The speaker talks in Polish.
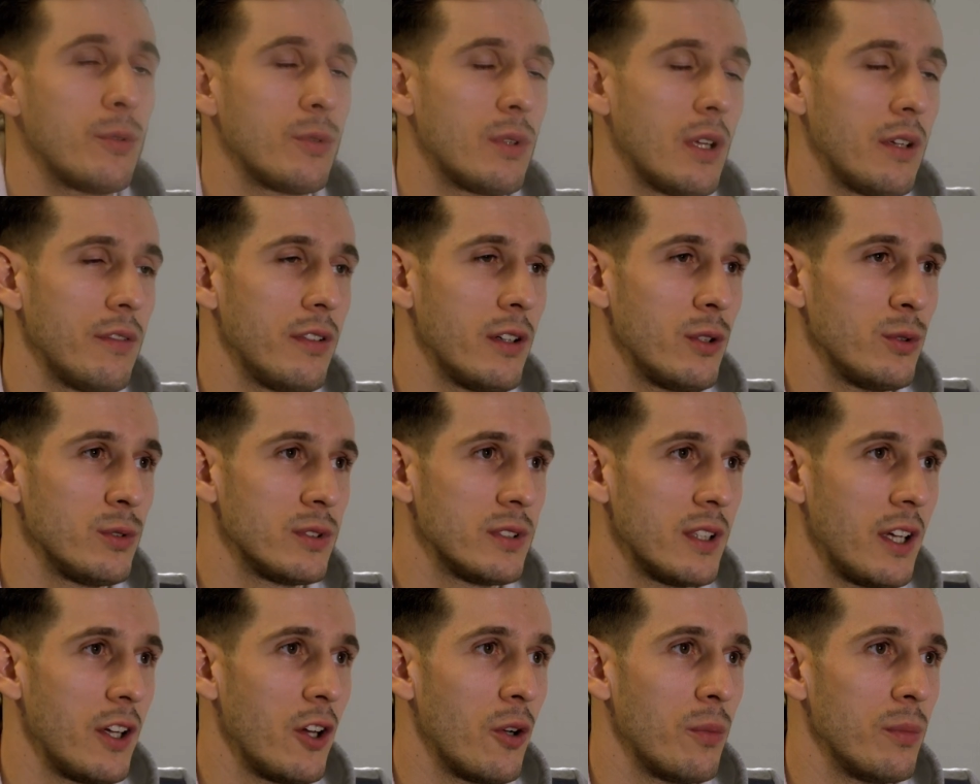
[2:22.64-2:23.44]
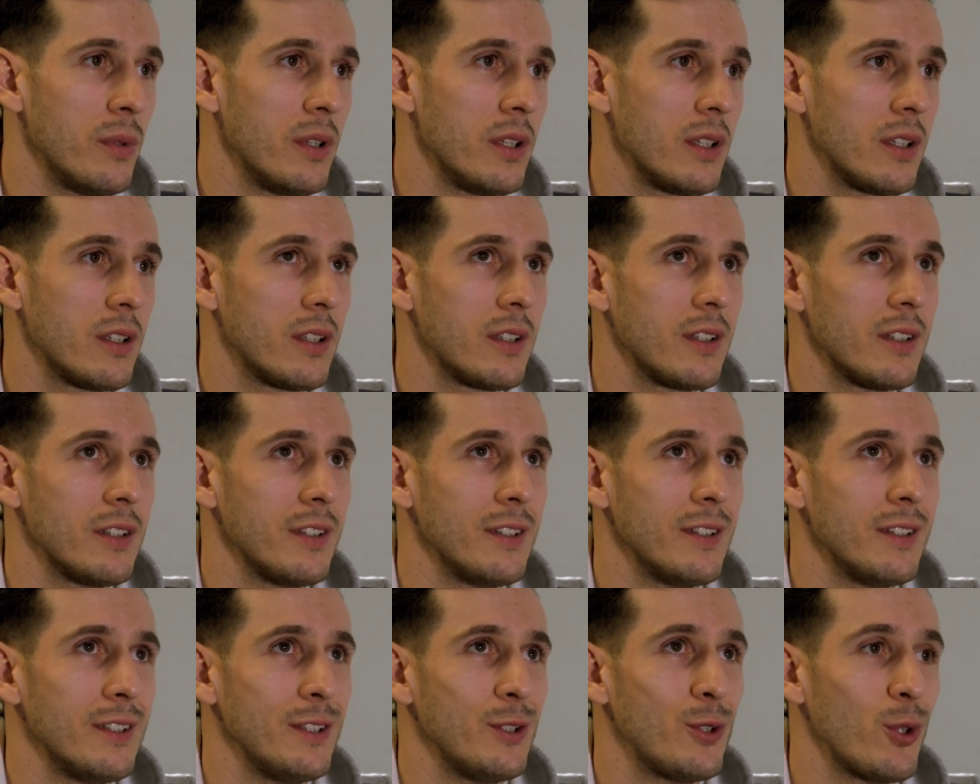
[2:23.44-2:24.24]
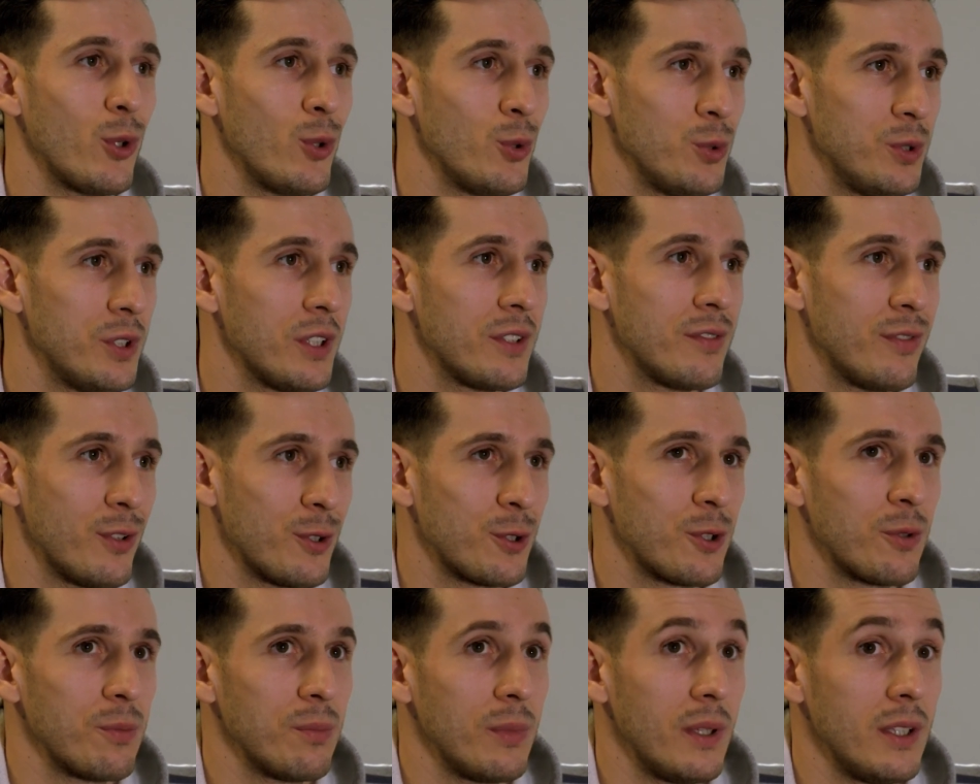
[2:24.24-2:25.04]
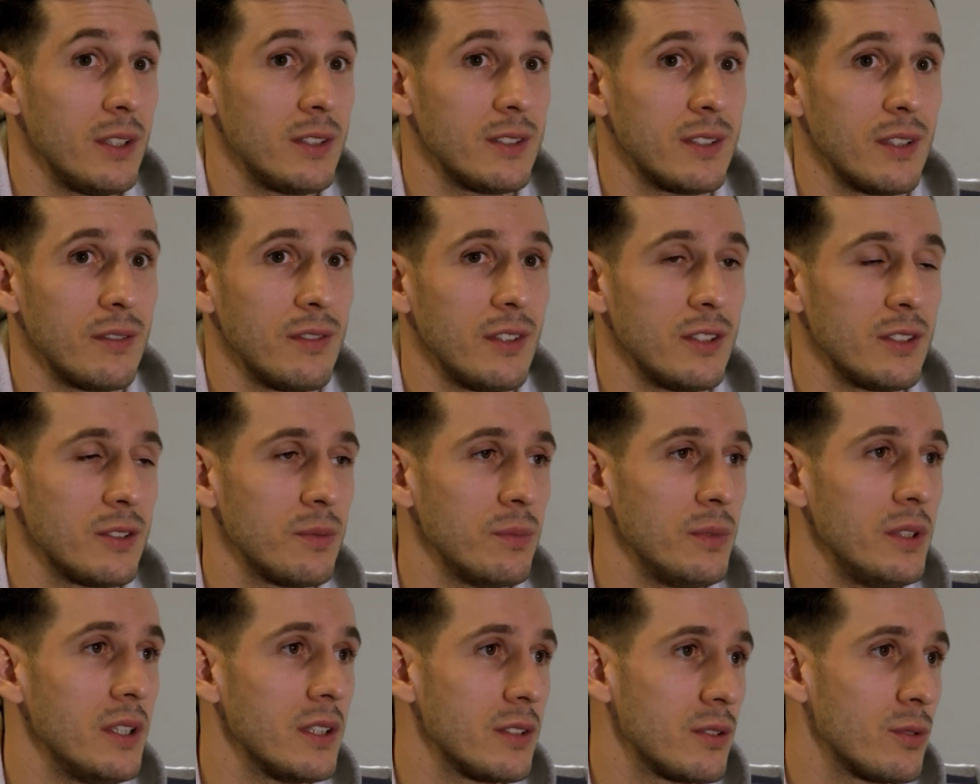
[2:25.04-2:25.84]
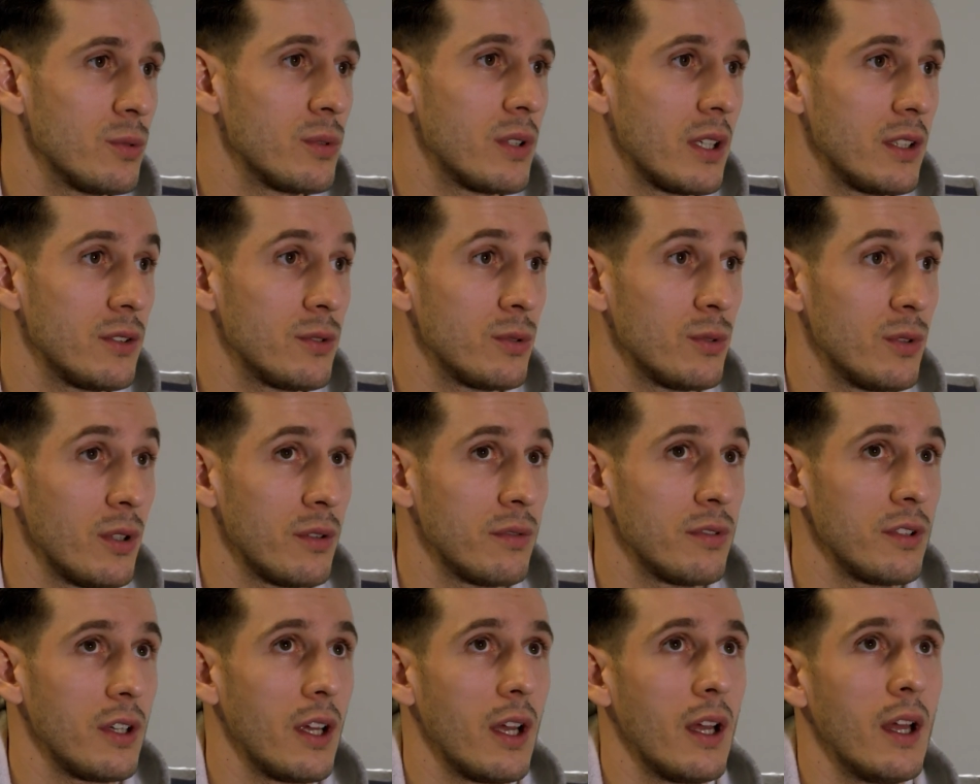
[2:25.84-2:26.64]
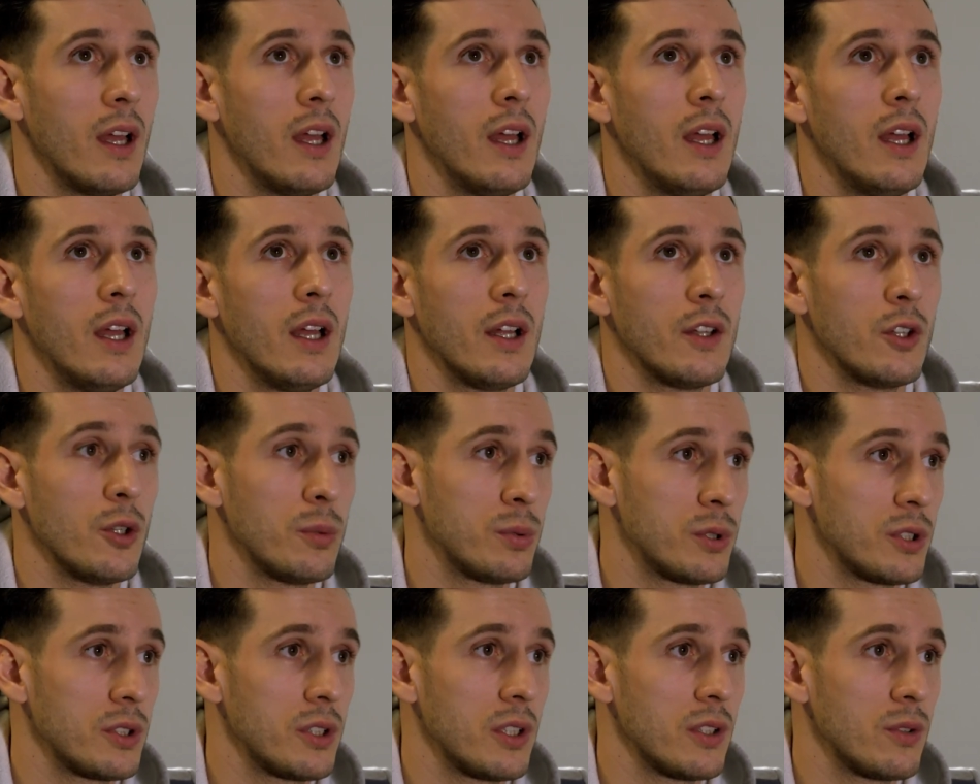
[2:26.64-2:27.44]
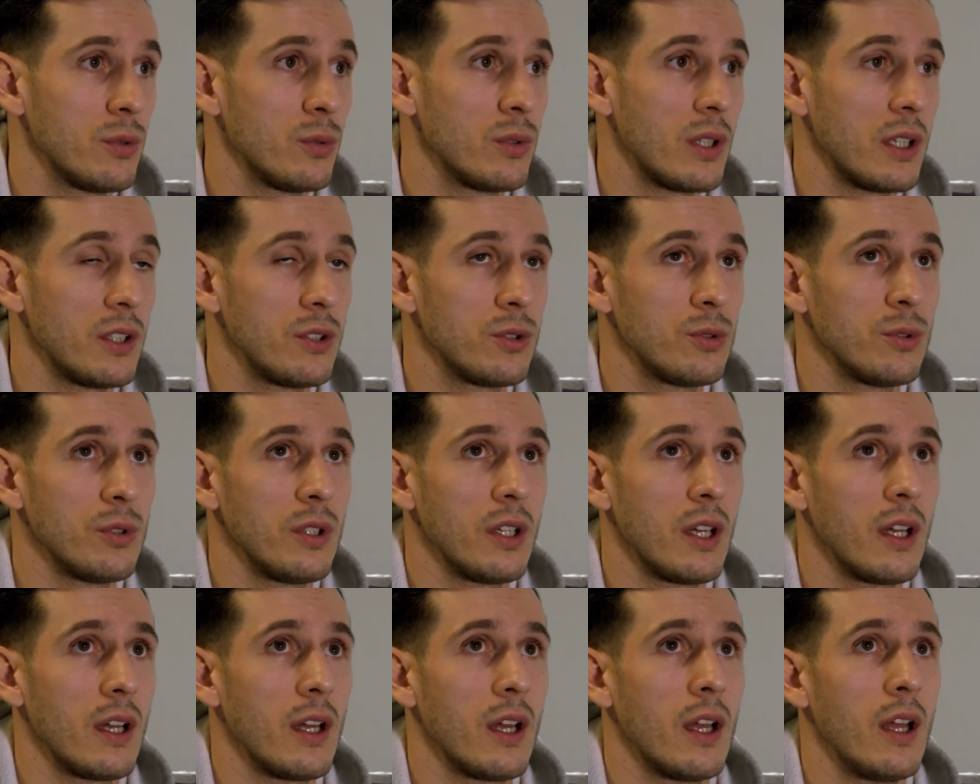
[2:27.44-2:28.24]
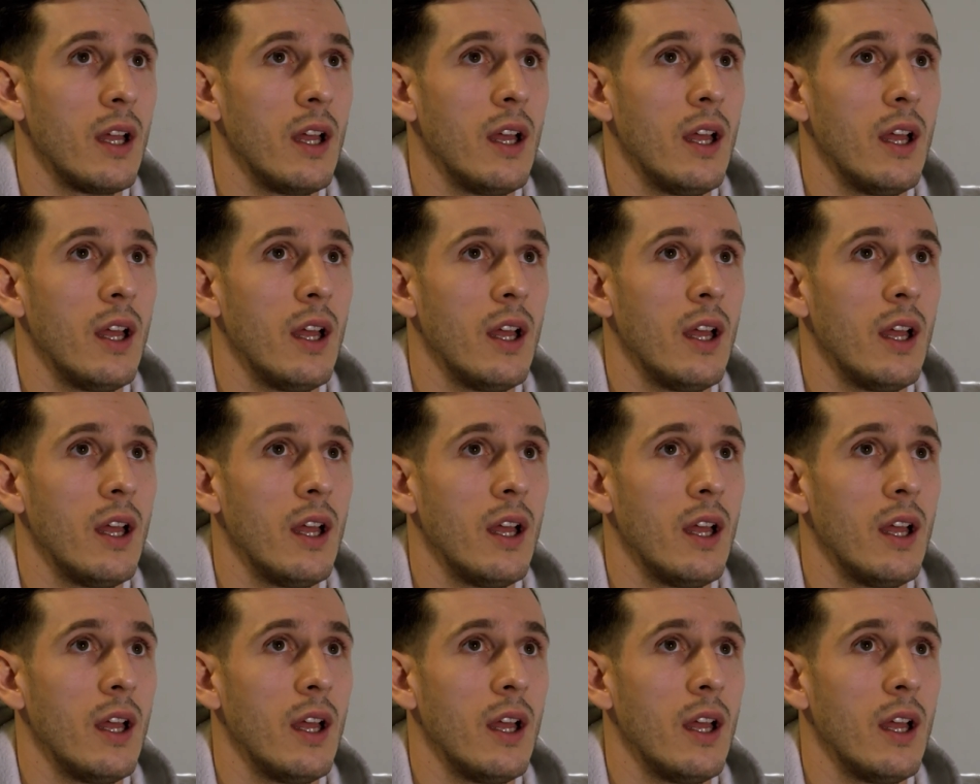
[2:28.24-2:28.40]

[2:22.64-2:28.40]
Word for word: tutaj wielu znajomych y, i to ludzie tworzą miejsce, więc mi jest tutaj cudownie, dobrze się tutaj czuję.